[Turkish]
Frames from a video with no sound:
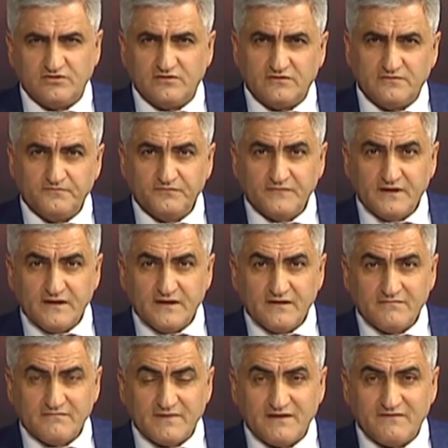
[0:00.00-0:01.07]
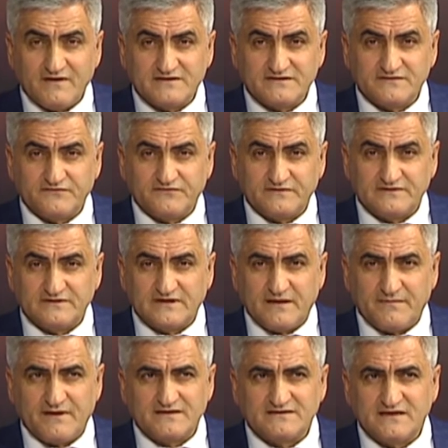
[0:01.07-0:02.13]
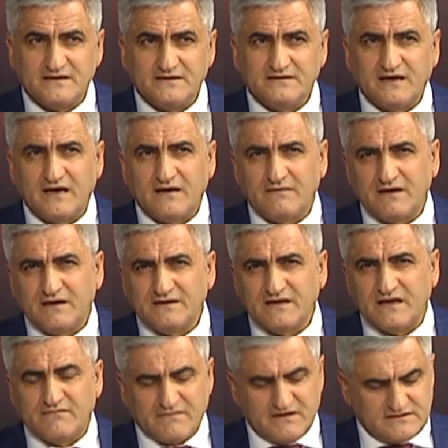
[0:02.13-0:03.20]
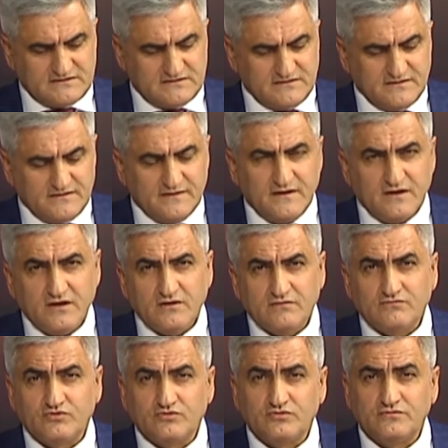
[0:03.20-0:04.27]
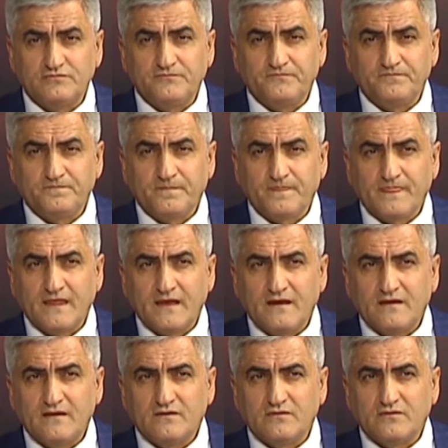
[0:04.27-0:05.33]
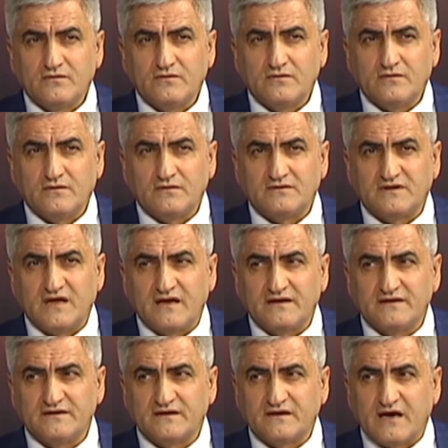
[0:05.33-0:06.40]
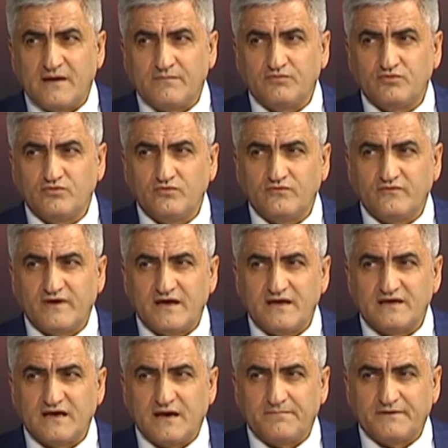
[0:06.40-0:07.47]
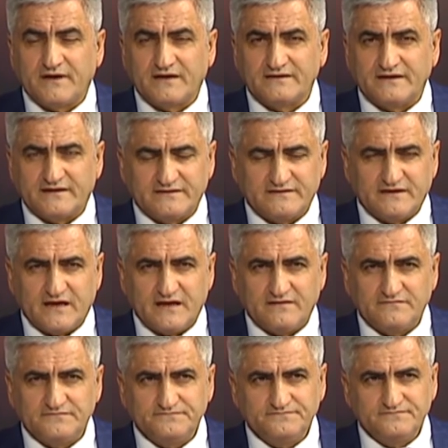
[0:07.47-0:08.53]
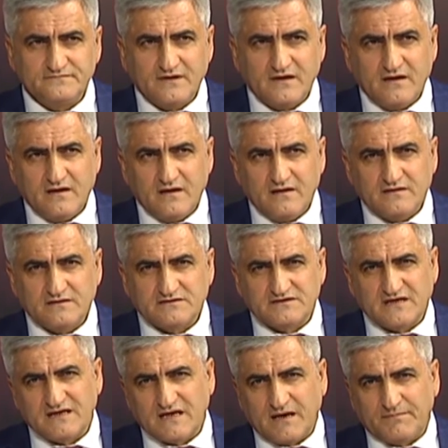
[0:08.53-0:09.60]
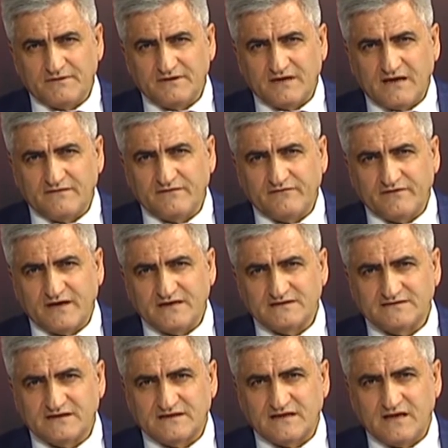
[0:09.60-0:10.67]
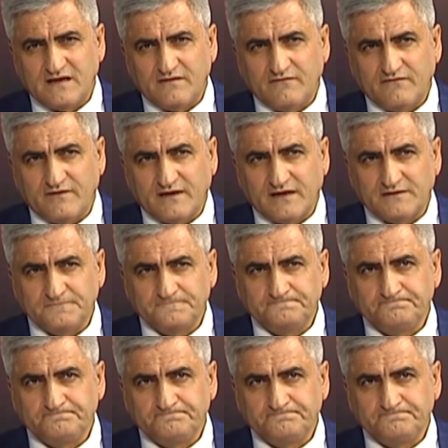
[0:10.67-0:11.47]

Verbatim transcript: denir. Meyvesi fındığa benzer ama yenmez. Bunun e, dalının kabuğu ve yapraklarından çay yapılır hafif rahatsızlarda fakat